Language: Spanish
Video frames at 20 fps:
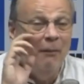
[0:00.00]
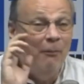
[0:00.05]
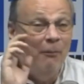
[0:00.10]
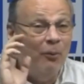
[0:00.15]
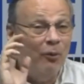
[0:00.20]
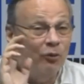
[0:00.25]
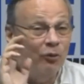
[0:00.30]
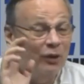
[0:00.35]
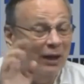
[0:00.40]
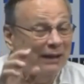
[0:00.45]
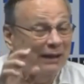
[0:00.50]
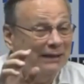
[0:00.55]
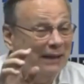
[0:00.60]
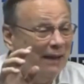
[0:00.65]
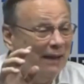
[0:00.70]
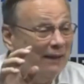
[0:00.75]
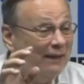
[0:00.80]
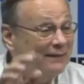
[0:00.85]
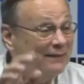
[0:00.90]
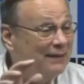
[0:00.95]

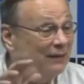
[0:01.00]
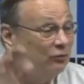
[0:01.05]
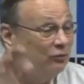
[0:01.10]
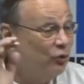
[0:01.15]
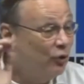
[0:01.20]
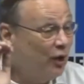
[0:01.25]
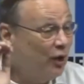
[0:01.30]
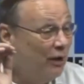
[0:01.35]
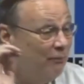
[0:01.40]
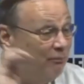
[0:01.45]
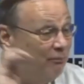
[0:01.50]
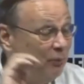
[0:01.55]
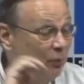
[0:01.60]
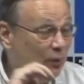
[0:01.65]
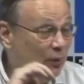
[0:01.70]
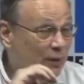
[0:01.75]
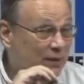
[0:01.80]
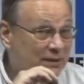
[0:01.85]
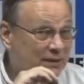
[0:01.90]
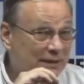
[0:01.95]
Protesta de sectores
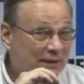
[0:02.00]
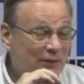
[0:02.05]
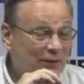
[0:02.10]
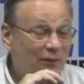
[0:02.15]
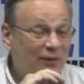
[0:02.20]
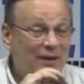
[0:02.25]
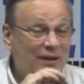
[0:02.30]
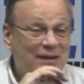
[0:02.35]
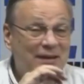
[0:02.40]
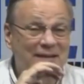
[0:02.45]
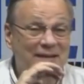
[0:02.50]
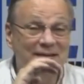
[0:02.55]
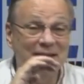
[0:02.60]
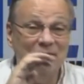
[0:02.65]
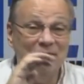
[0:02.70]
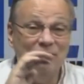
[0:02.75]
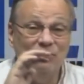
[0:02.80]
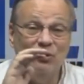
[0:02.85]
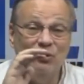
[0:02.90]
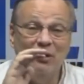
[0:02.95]
empobrecidos y de
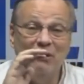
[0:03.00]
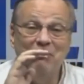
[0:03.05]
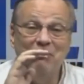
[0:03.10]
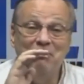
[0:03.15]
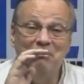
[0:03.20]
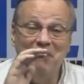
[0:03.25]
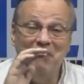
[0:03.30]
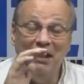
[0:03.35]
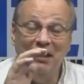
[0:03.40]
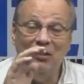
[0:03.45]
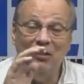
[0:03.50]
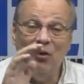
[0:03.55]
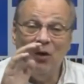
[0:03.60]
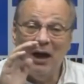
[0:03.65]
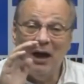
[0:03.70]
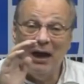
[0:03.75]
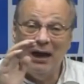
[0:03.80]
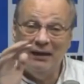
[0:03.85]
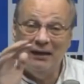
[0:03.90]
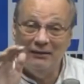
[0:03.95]
sectores medio
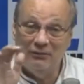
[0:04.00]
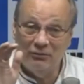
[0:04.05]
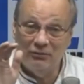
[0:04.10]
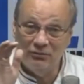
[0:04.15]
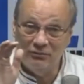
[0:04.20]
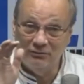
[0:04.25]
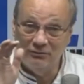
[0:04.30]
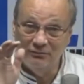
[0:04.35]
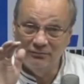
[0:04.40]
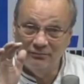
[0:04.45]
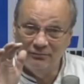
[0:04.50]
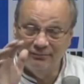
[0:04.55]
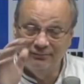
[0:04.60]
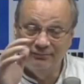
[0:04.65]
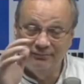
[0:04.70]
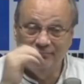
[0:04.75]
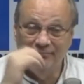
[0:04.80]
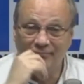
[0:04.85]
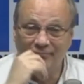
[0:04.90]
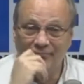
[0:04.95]
alto.
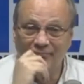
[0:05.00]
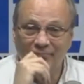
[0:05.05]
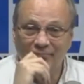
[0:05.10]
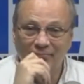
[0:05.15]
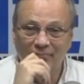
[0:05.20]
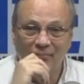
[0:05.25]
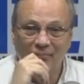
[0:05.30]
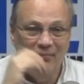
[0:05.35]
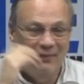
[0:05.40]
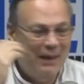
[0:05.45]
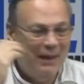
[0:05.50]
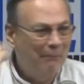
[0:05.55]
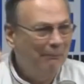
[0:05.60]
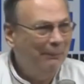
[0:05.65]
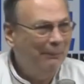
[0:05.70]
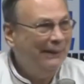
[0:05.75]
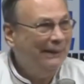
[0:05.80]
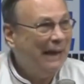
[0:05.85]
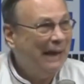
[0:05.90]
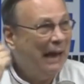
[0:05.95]
Una
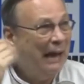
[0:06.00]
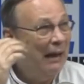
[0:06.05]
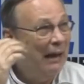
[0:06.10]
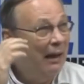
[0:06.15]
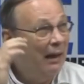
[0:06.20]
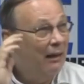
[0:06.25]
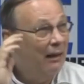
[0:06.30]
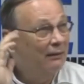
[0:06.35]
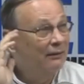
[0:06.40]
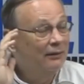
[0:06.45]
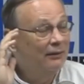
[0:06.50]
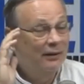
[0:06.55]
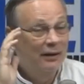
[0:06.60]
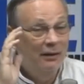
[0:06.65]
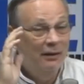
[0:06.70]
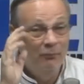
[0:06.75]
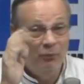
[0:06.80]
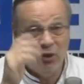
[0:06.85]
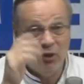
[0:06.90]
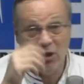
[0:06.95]
pitada,
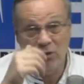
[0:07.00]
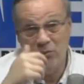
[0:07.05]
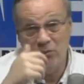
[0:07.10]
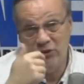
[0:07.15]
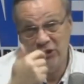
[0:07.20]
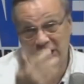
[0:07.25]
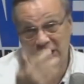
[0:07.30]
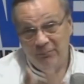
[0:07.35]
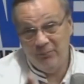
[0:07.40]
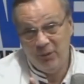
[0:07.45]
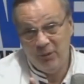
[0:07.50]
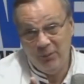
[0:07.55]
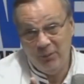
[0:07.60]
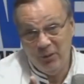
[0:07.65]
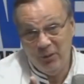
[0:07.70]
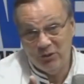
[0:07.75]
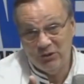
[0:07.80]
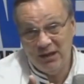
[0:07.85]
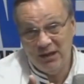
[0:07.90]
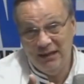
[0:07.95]
porque como tienen
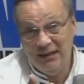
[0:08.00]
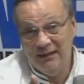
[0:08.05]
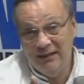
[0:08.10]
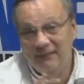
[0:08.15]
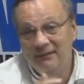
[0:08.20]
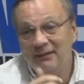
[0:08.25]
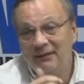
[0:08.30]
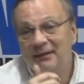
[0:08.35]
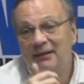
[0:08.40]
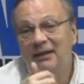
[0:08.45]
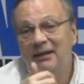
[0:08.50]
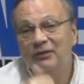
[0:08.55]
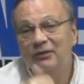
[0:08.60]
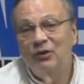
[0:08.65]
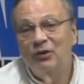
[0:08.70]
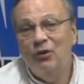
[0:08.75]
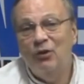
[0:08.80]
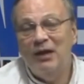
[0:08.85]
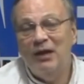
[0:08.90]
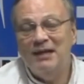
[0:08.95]
prohibido salir,
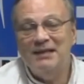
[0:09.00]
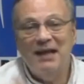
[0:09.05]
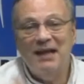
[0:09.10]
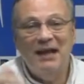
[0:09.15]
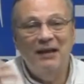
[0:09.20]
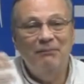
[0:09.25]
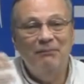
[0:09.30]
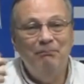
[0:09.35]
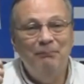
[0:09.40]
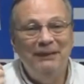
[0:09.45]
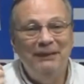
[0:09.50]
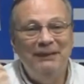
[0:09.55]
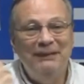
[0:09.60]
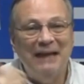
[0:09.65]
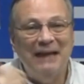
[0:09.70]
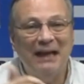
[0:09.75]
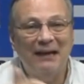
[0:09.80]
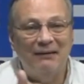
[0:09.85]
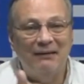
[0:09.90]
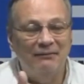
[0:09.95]
todo lo que hacen es
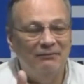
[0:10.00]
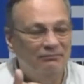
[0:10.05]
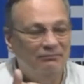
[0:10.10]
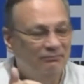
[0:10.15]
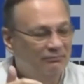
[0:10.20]
pitar.